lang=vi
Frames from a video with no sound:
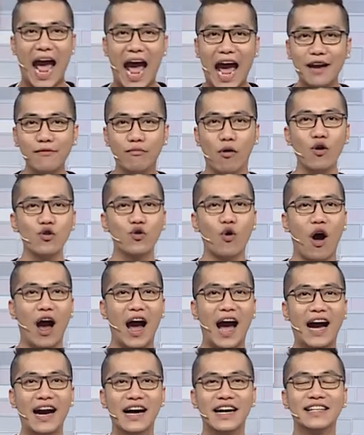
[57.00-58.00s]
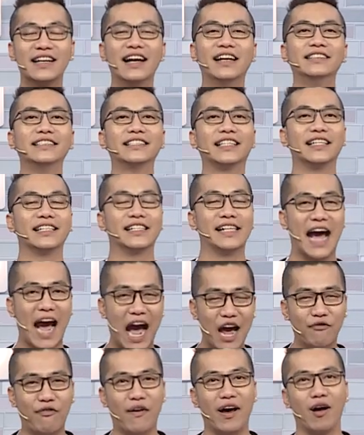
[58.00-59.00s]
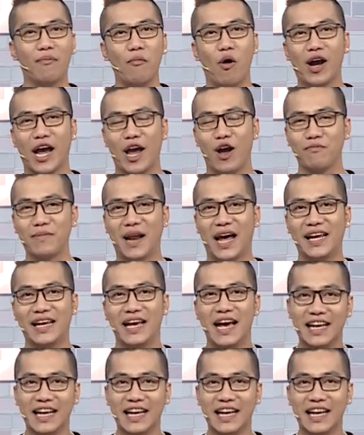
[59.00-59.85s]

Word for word: hai món quà đến từ hai fan hâm mộ ngày hôm nay